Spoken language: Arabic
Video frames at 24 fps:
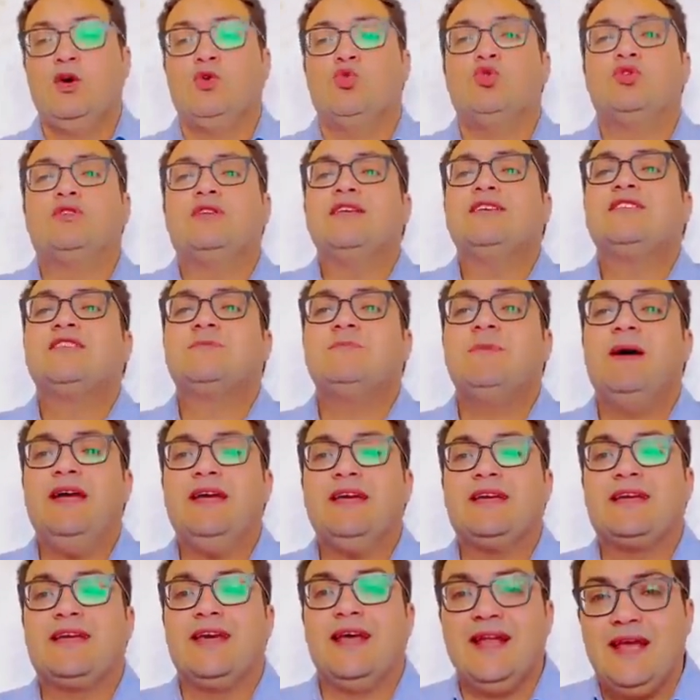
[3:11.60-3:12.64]
وتسمع
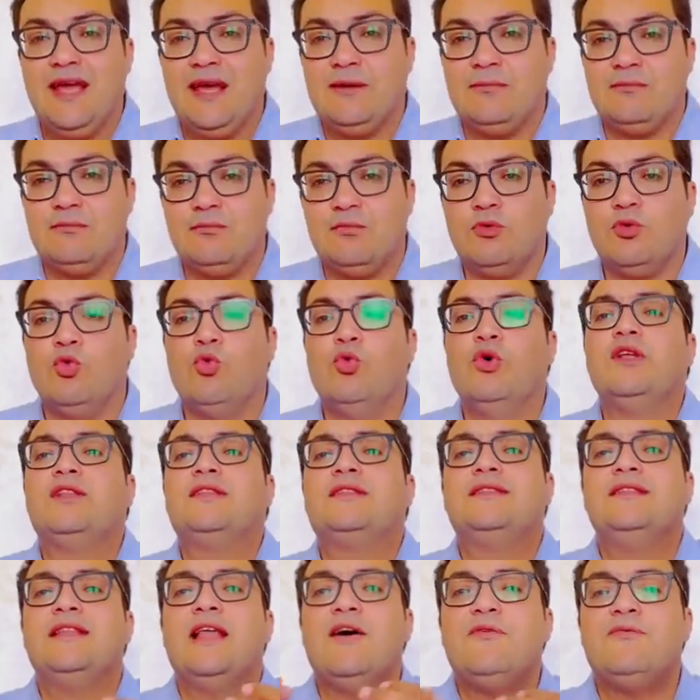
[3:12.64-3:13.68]
الكلام
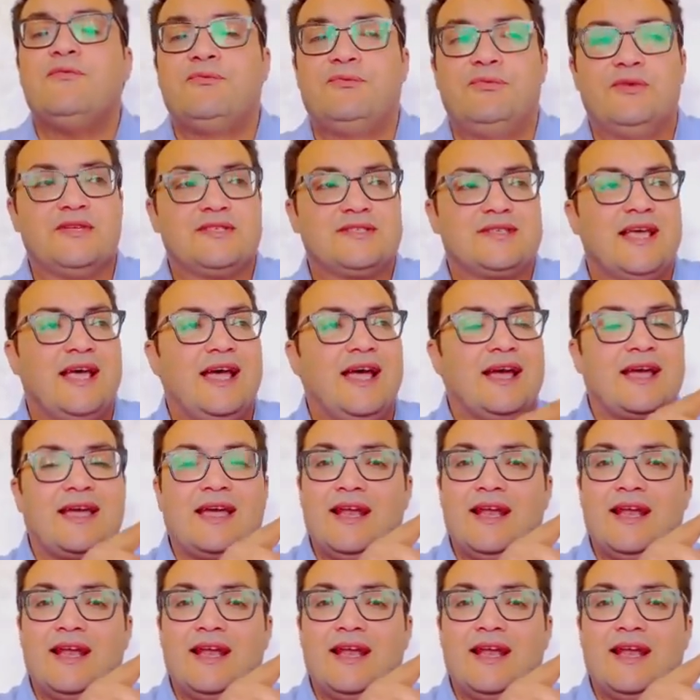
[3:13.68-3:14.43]
وتنفذ